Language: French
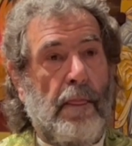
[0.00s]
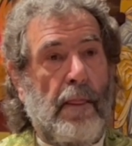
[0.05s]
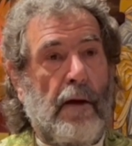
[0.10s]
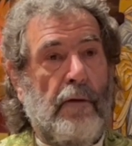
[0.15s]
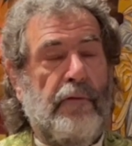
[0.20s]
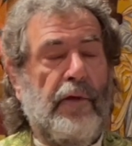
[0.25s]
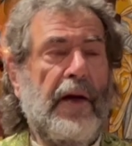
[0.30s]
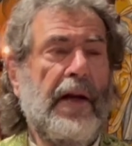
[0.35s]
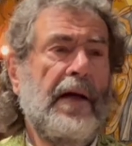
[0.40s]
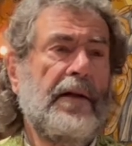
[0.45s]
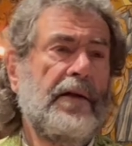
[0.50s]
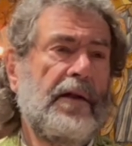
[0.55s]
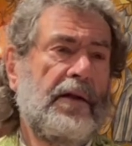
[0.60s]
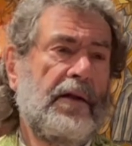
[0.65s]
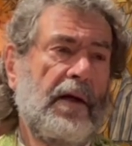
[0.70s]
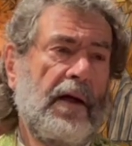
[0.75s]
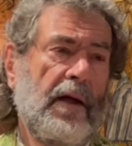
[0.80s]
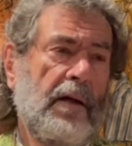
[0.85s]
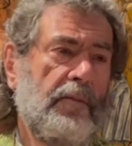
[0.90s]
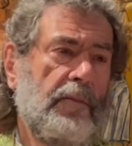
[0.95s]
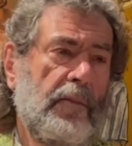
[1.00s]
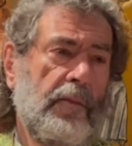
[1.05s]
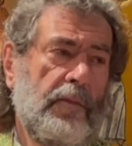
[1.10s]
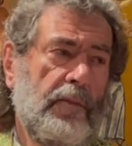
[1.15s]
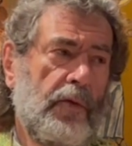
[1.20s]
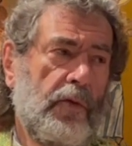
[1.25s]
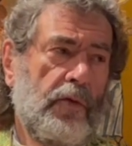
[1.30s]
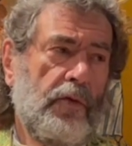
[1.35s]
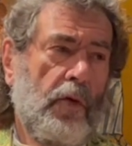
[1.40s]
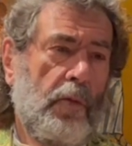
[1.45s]
Voilà des termes
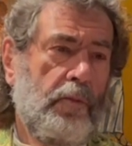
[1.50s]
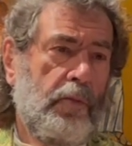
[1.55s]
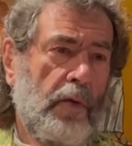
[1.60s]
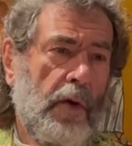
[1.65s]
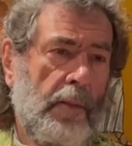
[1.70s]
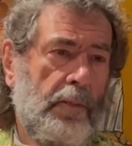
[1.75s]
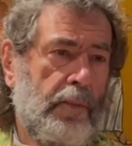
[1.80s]
qu'on n'emploie